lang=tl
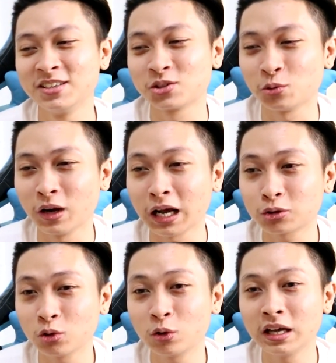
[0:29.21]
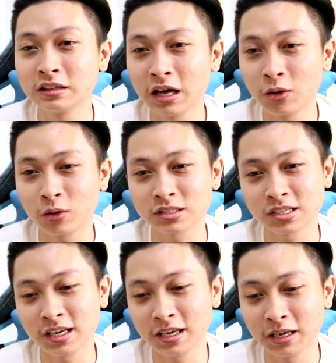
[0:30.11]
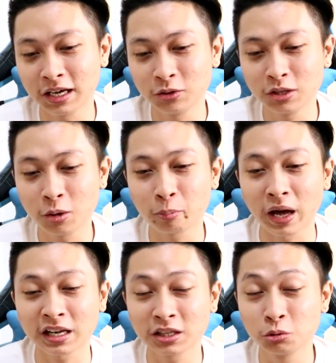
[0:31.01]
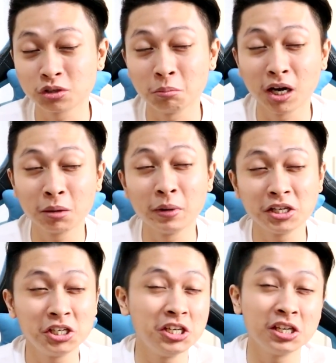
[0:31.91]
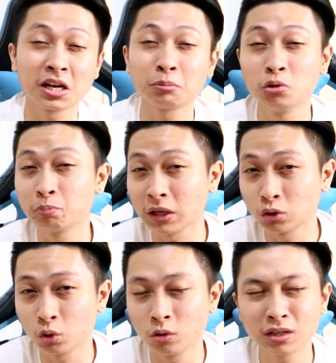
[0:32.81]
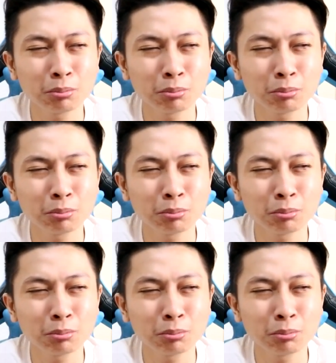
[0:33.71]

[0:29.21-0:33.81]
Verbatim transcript: So walang tulugan daw kasi ano daw para daw sa mga mahihirap yung pagtulog.